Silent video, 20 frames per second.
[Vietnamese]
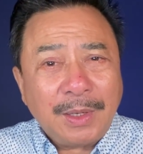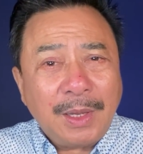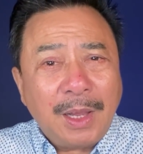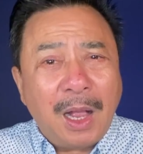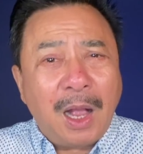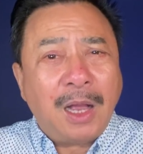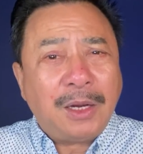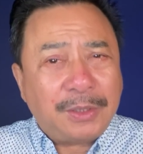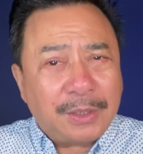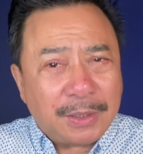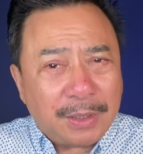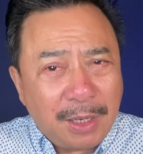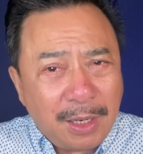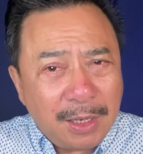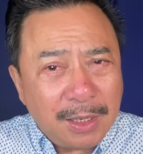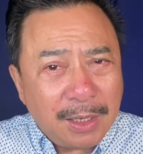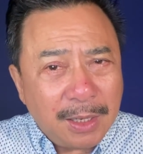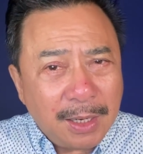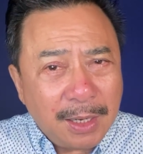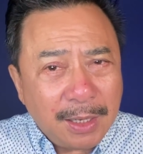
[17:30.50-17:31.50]
Hơn nữa,
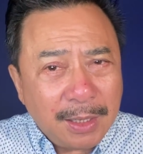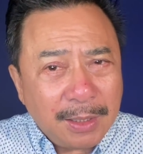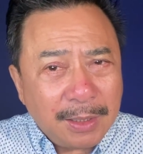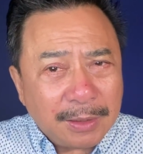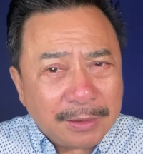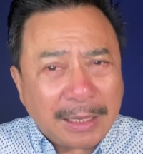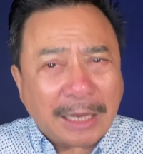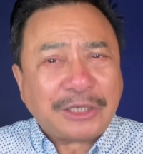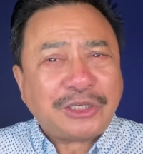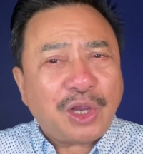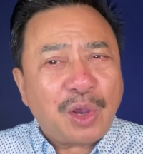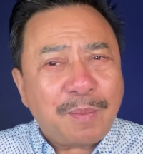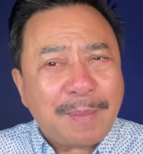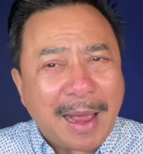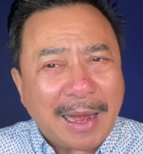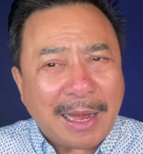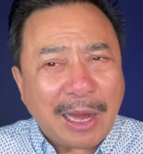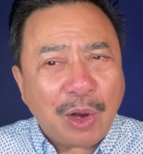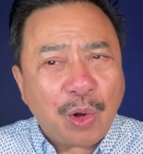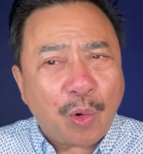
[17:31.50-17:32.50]
tại sao
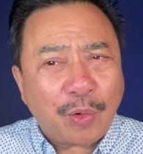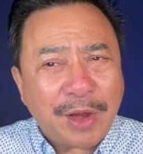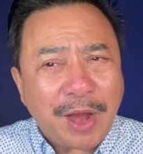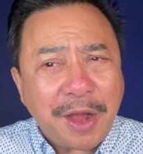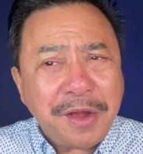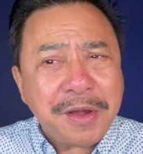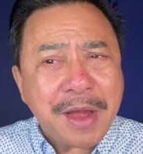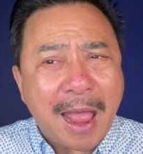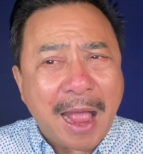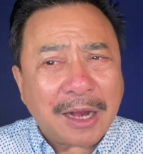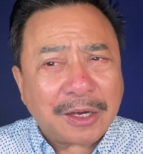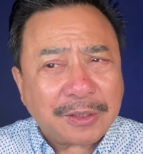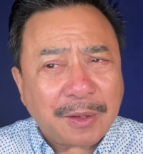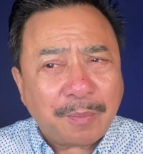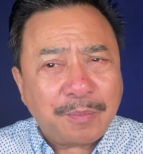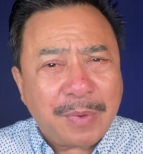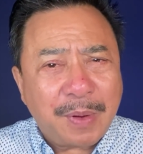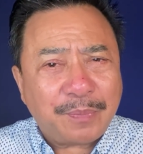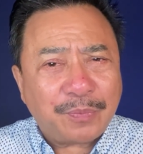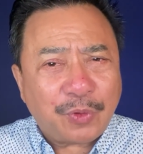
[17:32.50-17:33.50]
bà lại ngồi đánh đàn
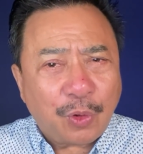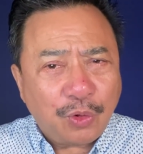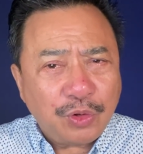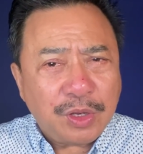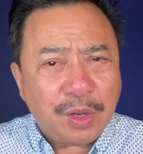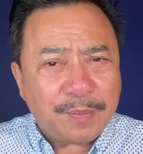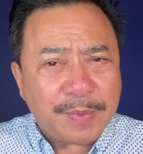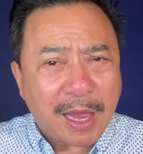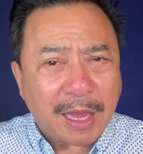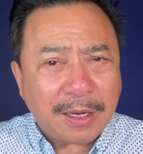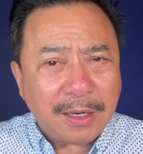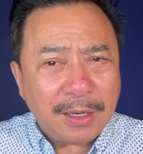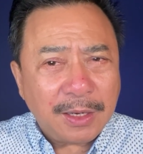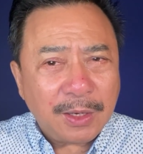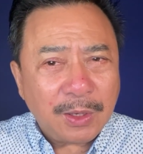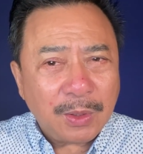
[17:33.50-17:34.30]
trong đêm tối như vậy?